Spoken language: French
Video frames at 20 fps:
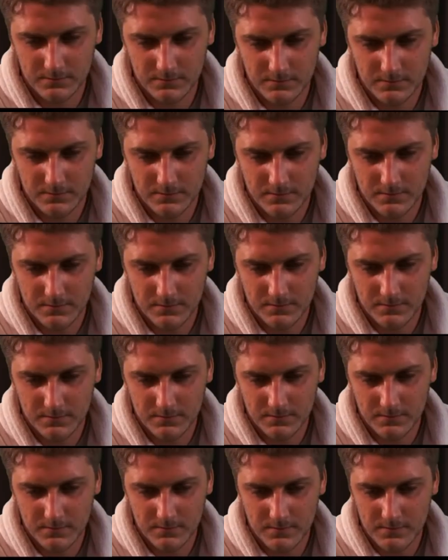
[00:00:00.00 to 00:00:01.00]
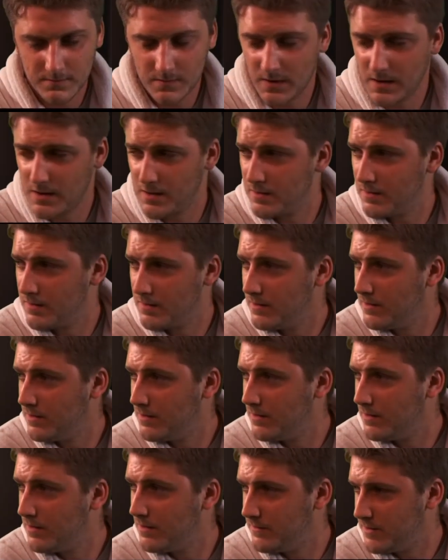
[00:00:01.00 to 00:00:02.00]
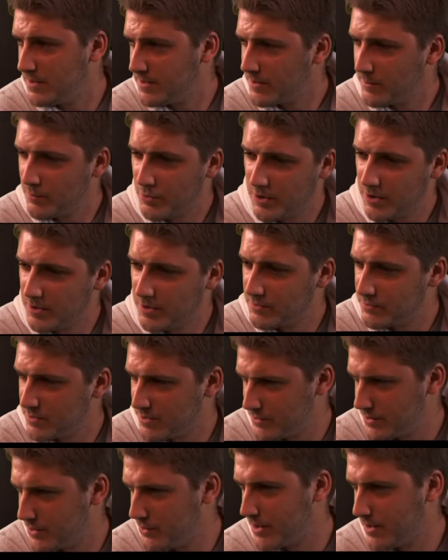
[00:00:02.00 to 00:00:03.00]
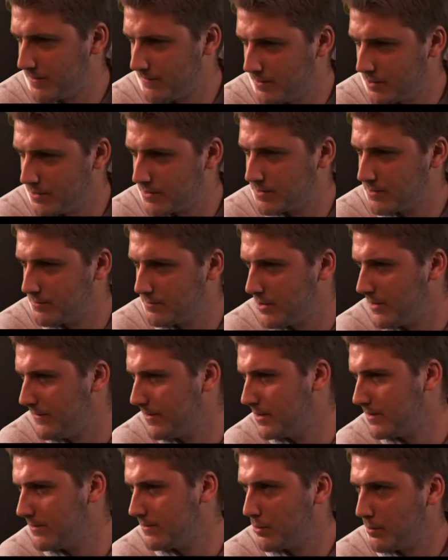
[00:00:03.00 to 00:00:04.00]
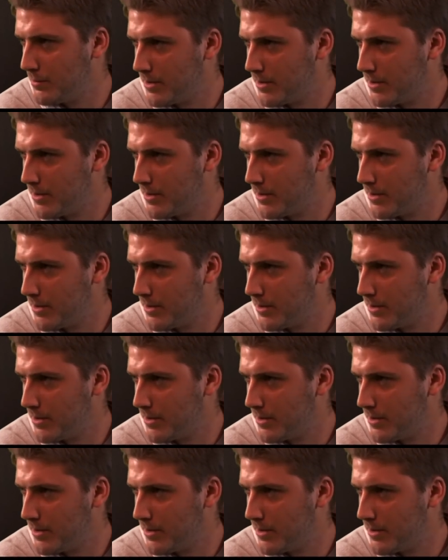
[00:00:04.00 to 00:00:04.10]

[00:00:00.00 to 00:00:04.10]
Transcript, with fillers: Kenobi vous êtes mon seul espoir. Viens avec moi et je t'enseignerai la force comme j'ai fait avec ton